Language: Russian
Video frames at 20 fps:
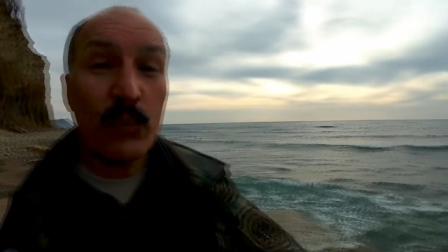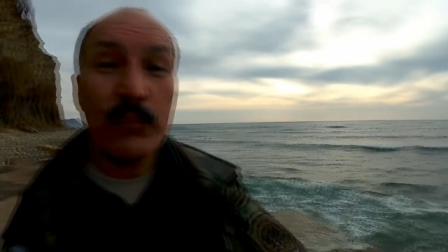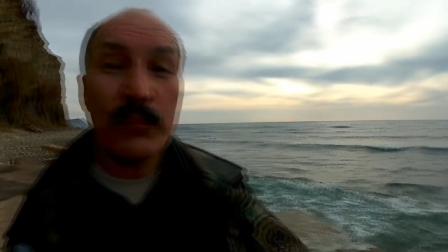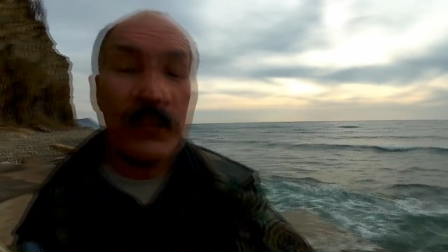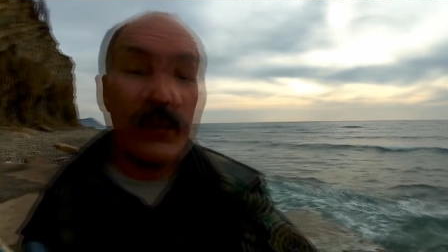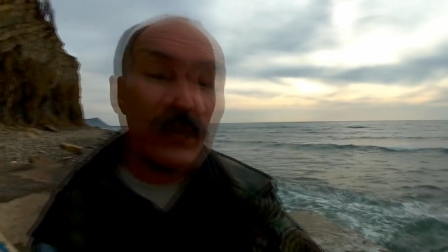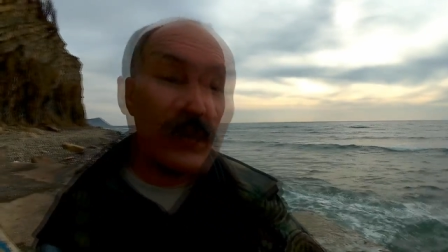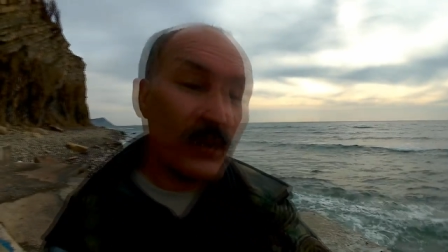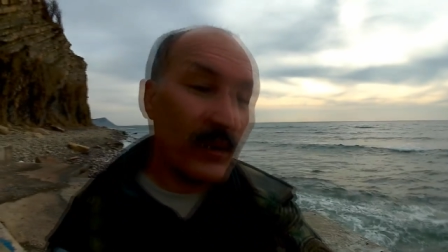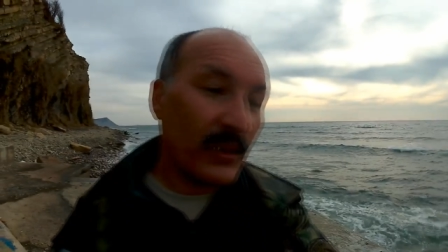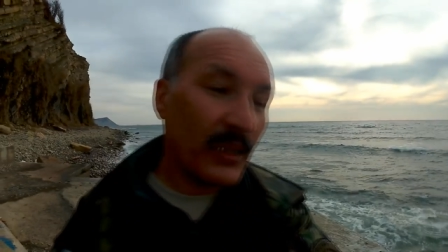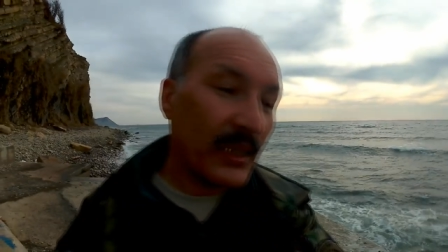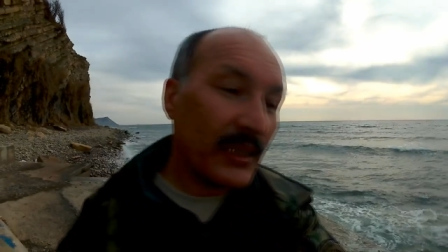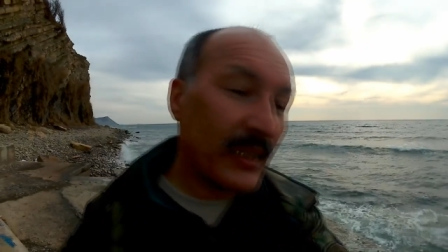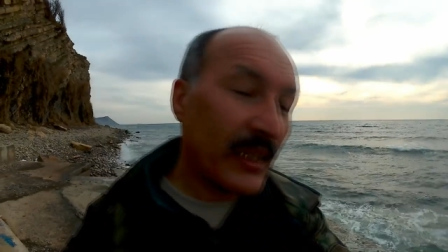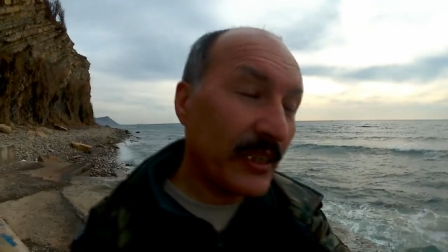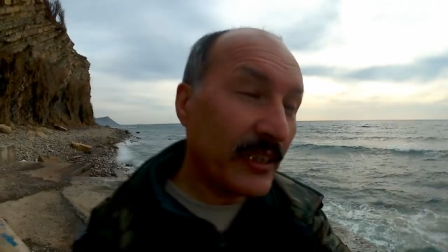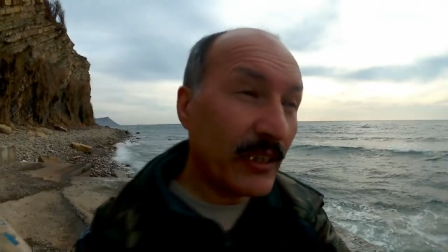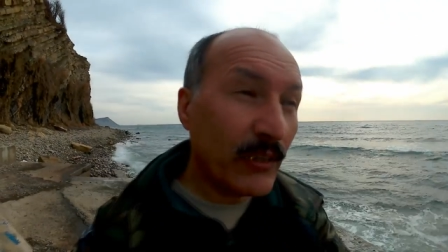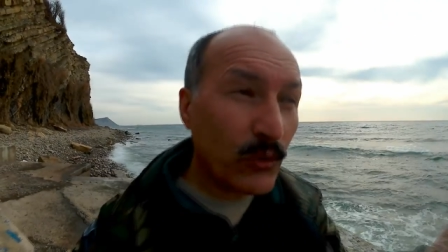Ну,
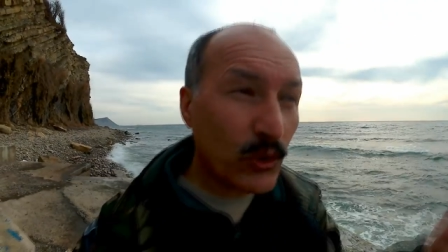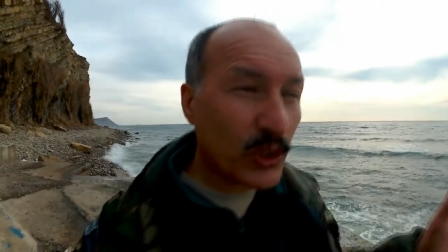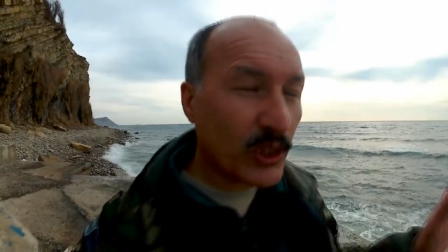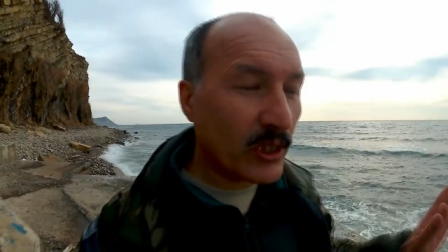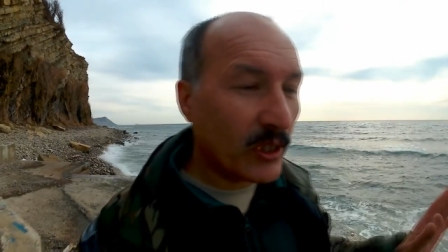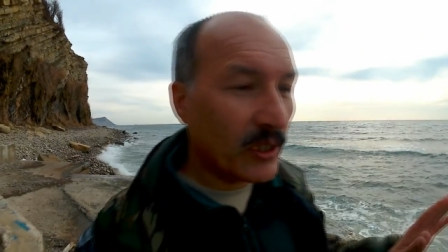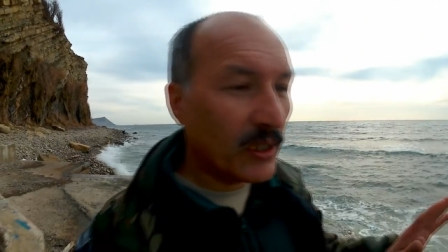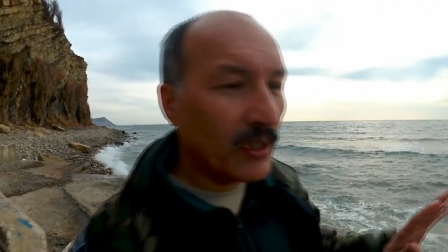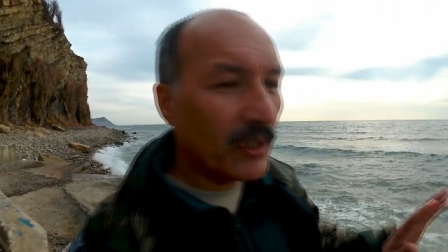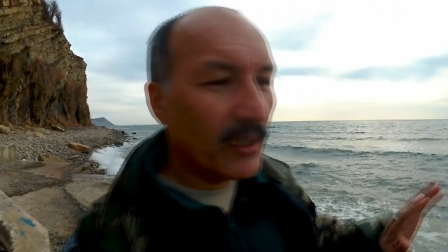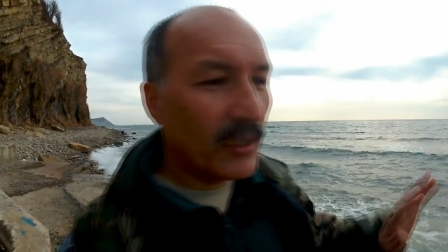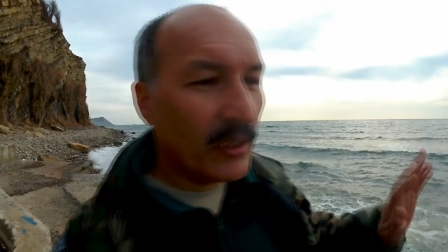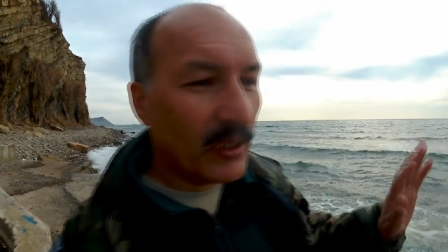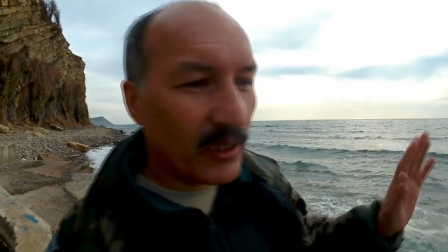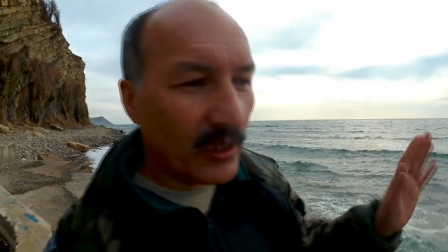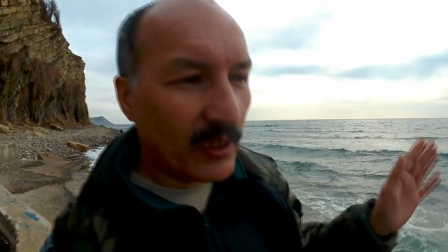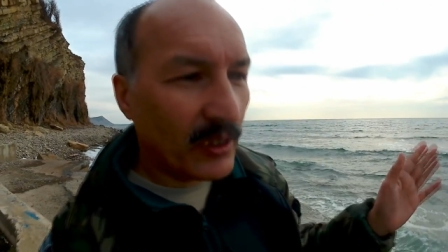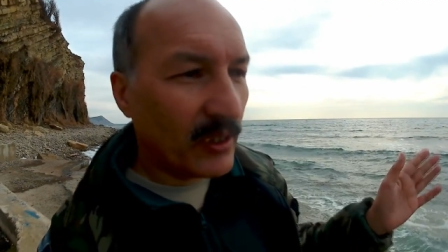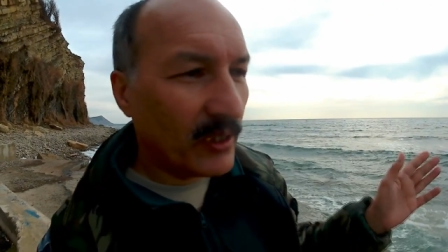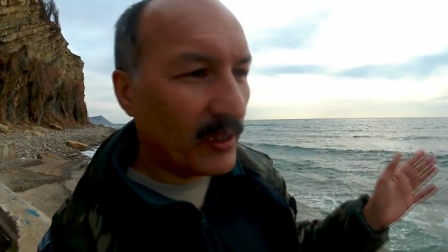э, одна девушка,
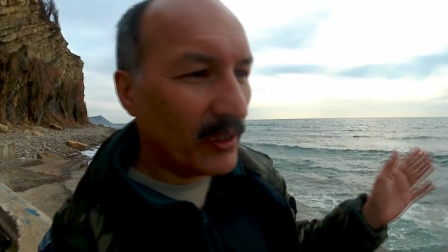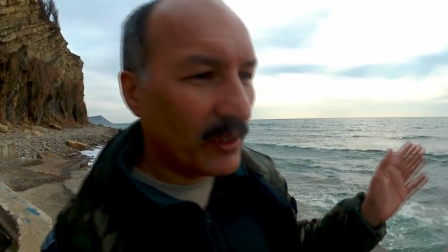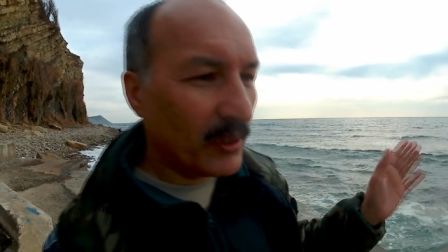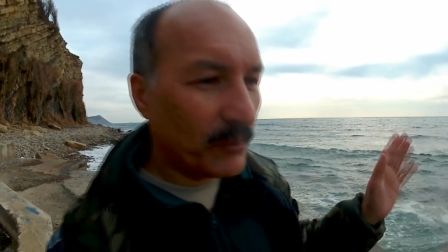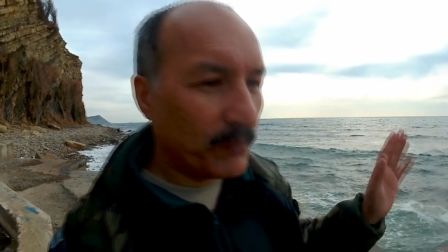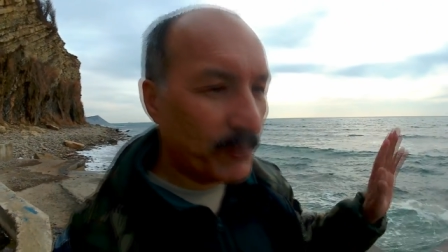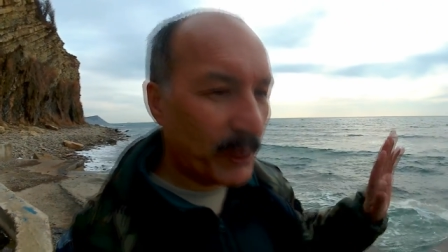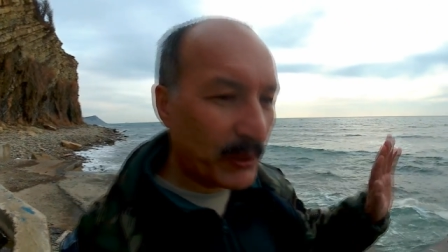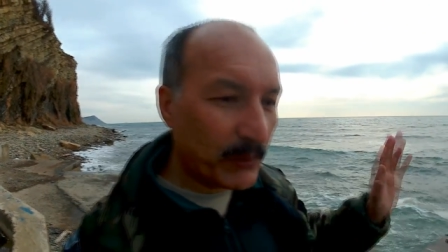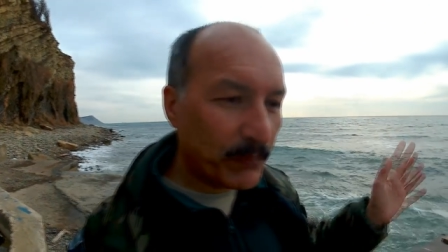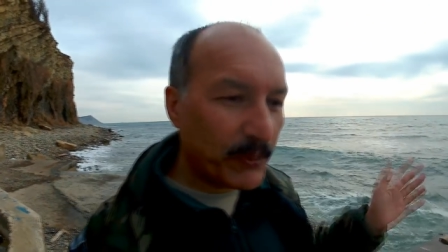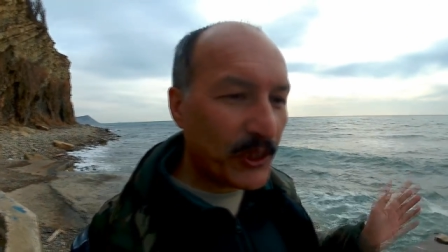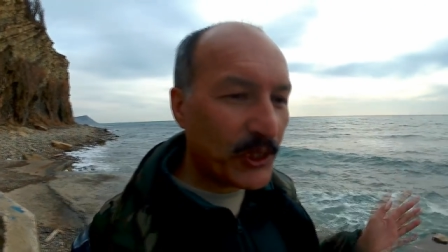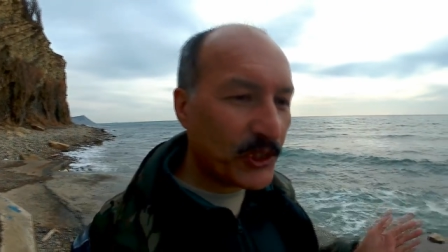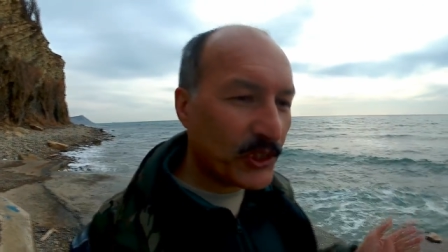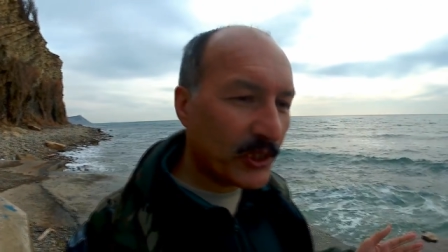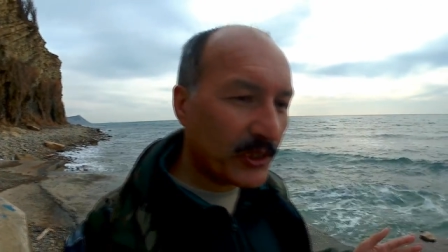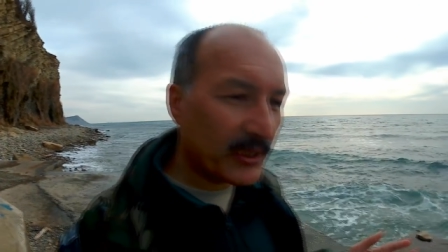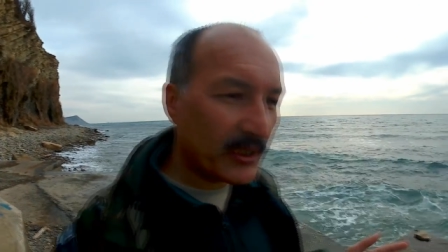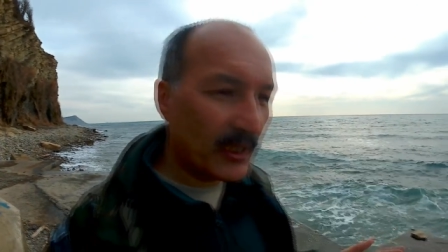э,
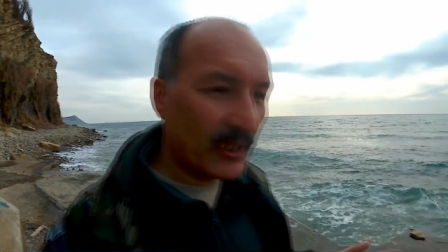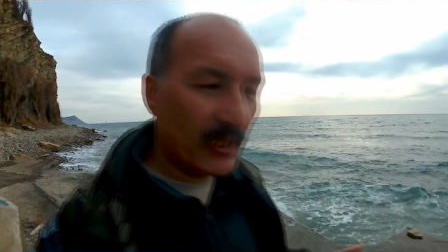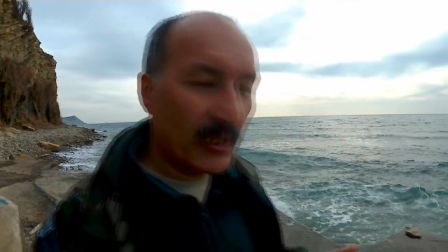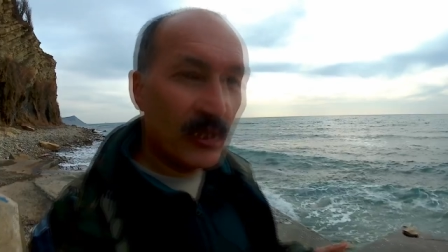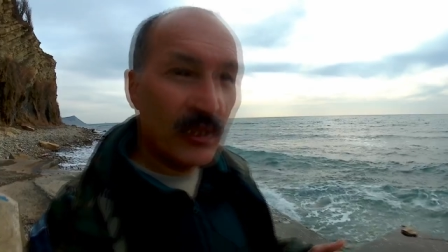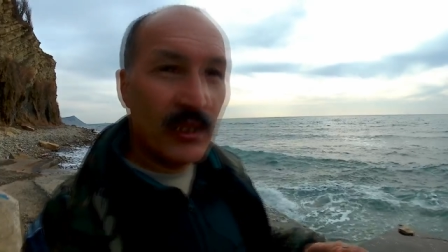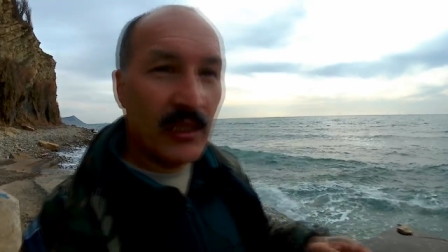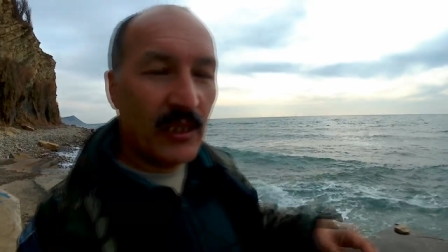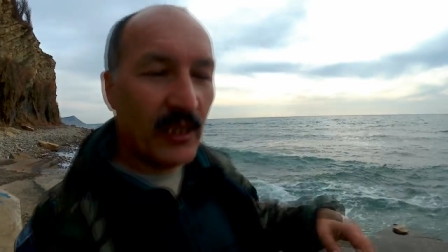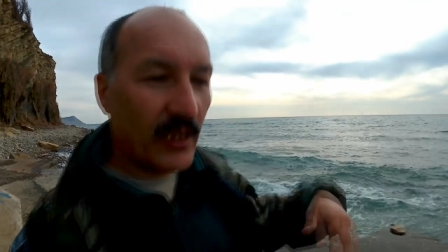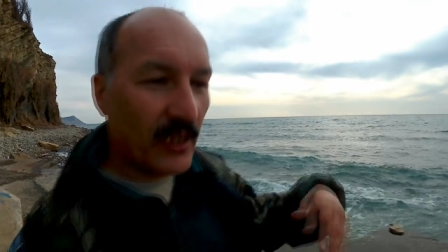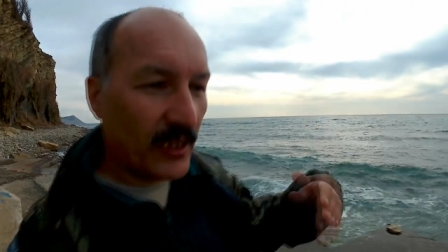подписчица,